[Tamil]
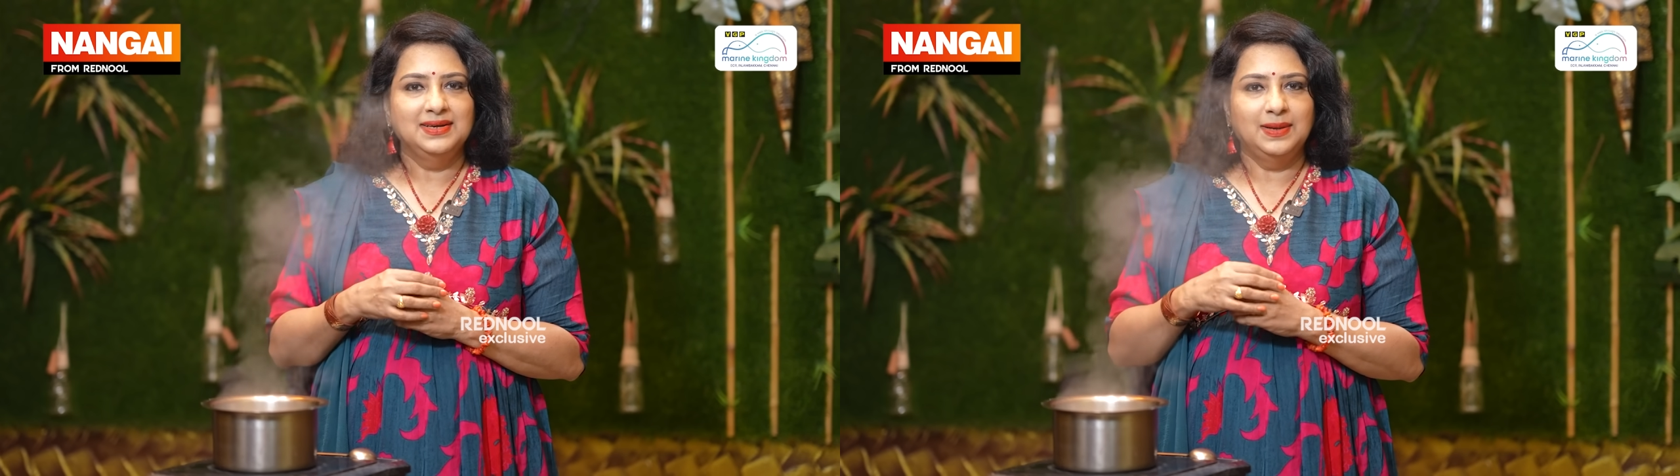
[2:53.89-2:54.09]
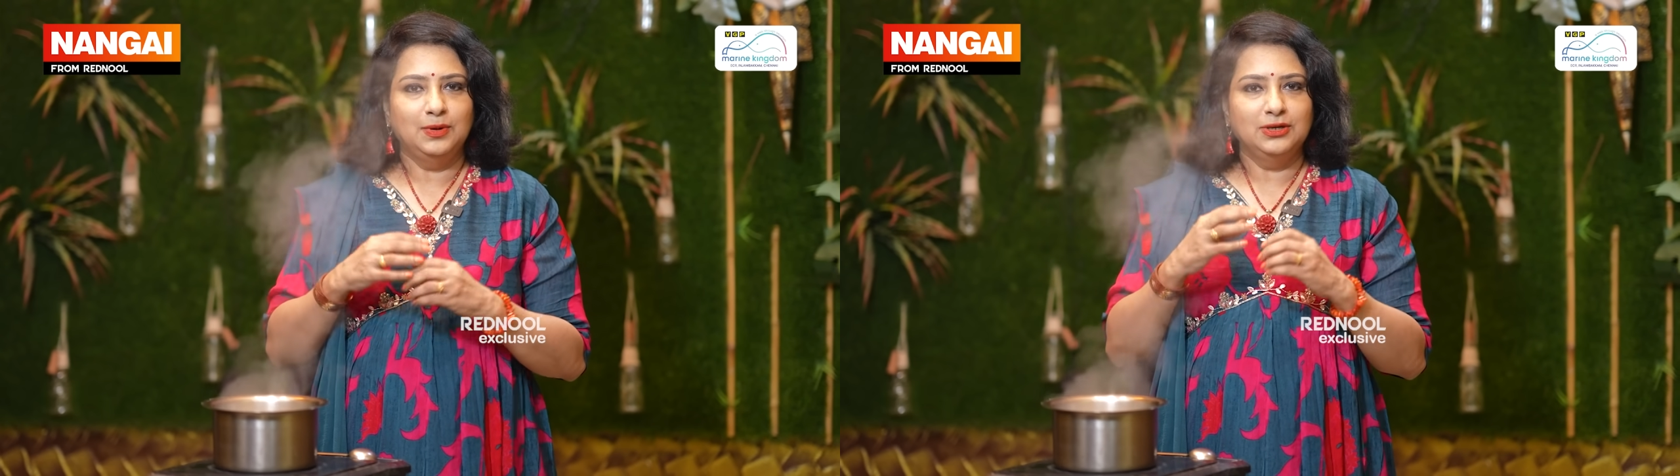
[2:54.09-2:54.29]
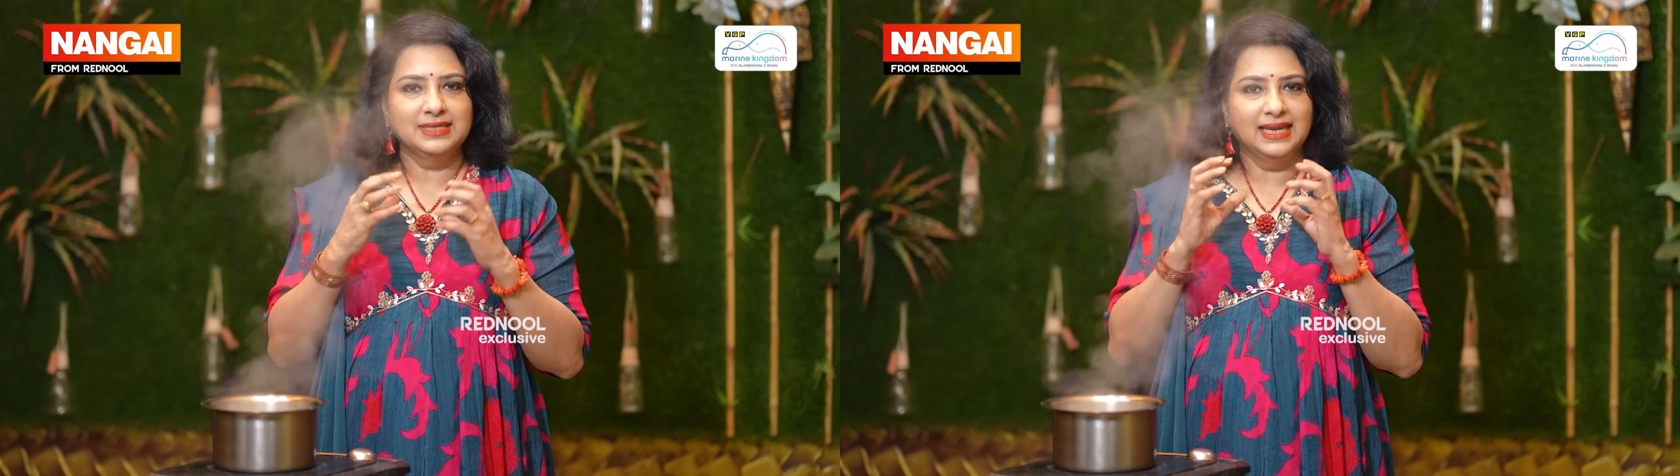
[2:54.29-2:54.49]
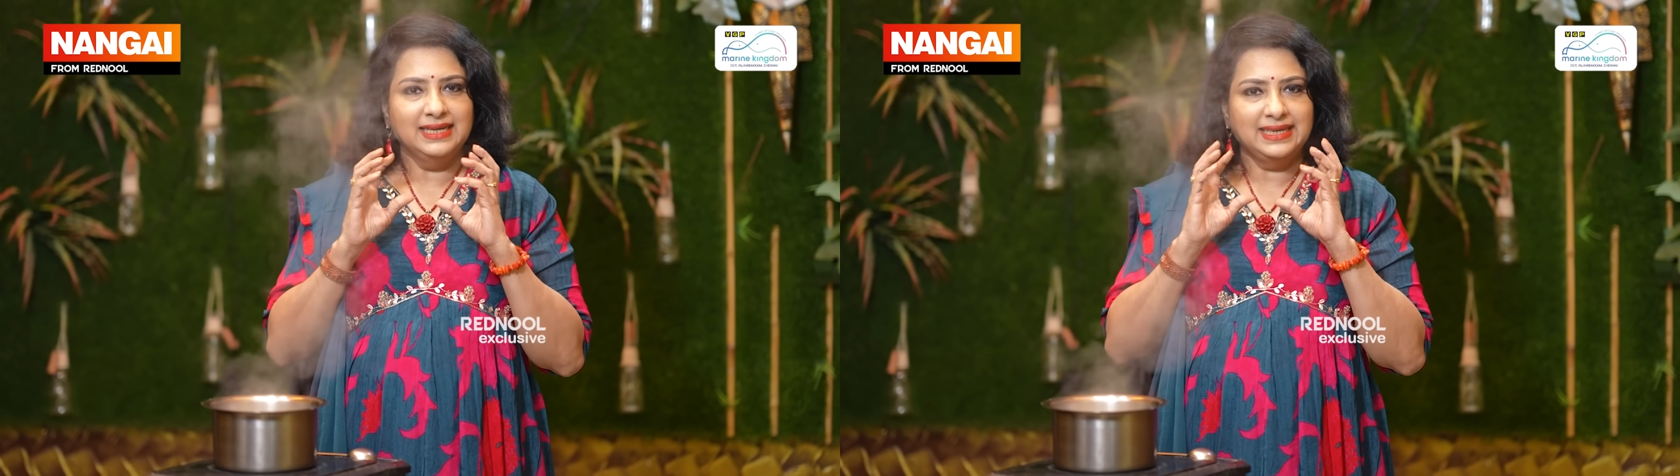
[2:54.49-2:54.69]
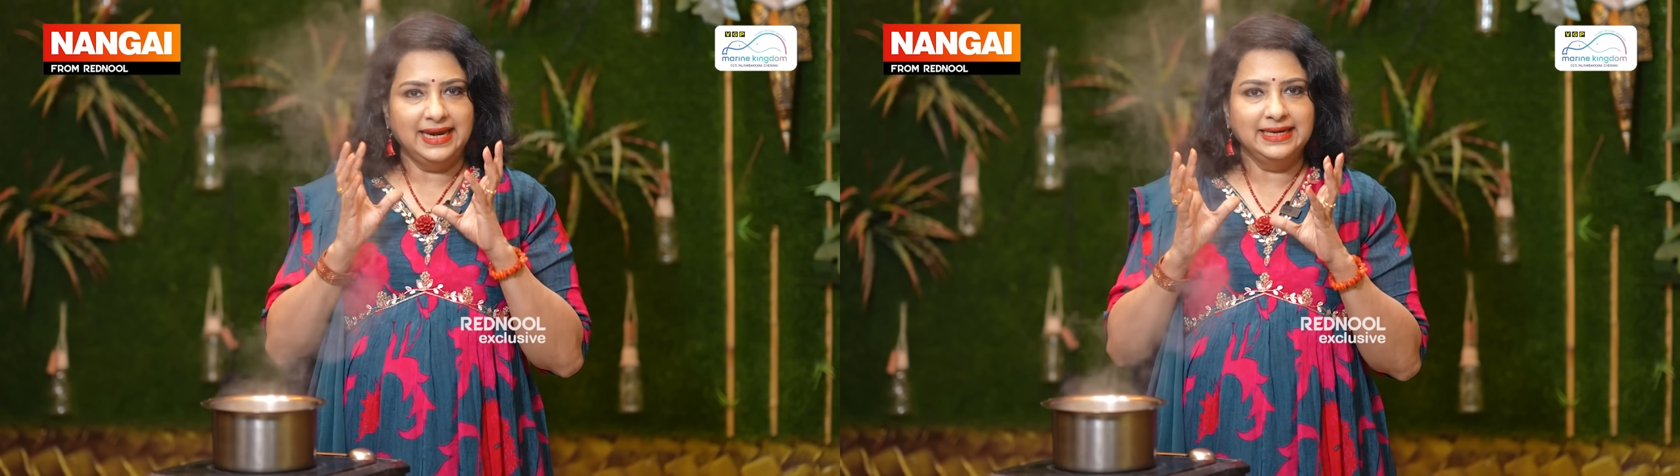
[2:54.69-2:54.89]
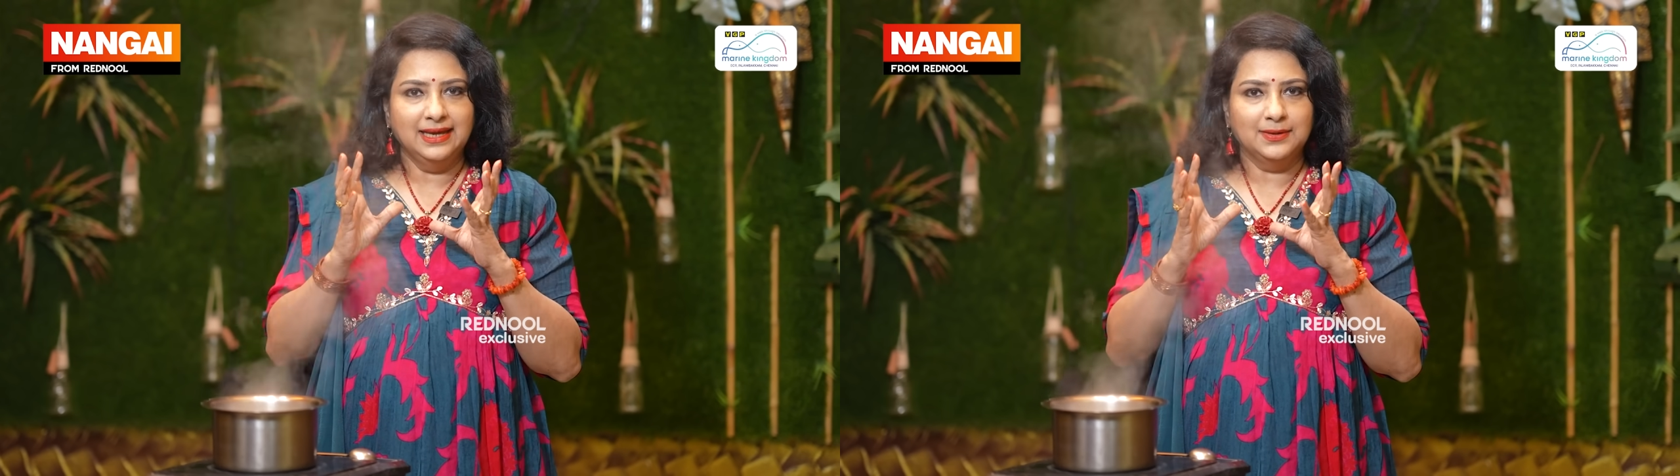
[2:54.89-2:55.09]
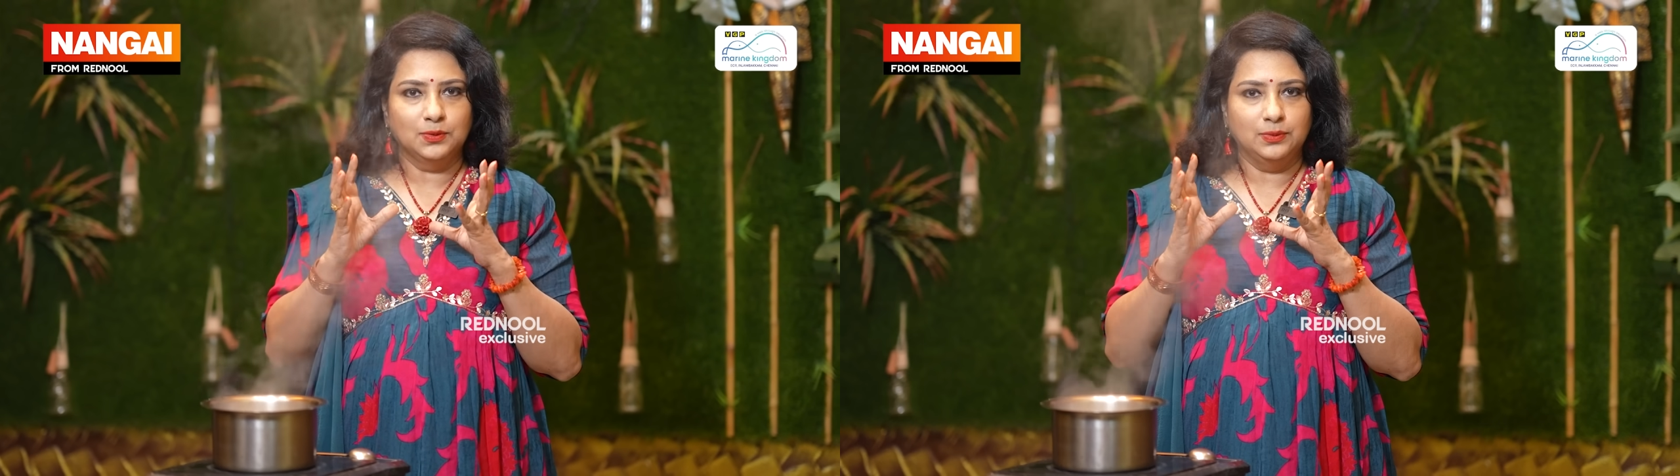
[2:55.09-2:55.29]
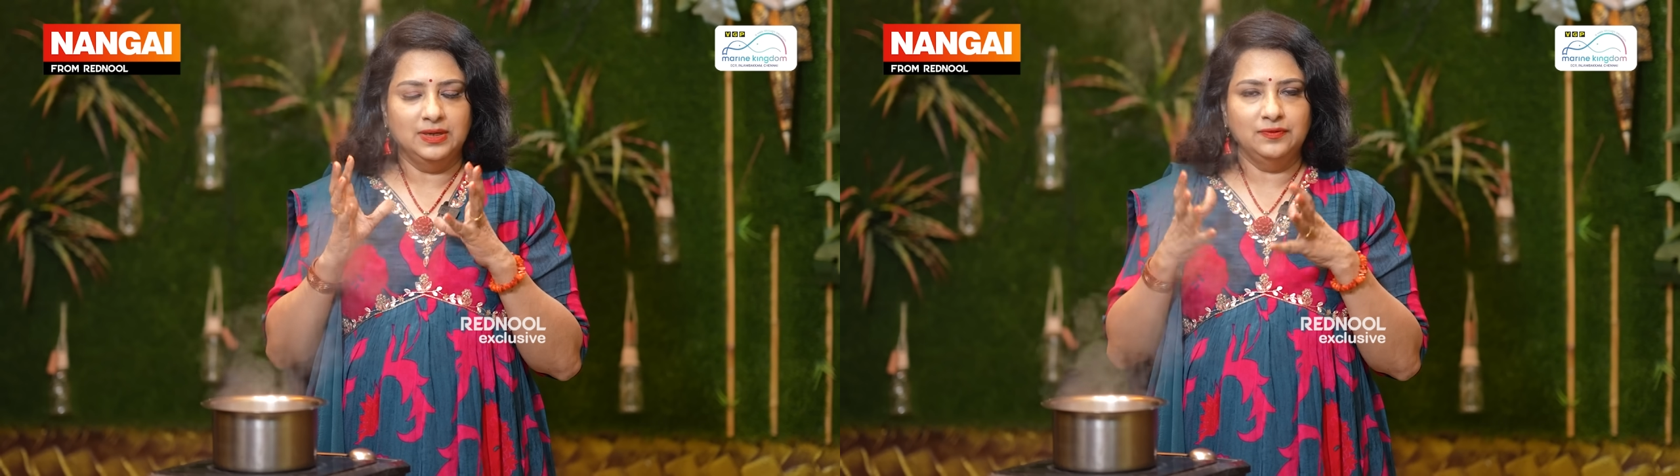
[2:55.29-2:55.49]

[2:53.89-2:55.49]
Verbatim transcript: நம்மளோட ஸ்கின் டைட்டாக இருக்கும்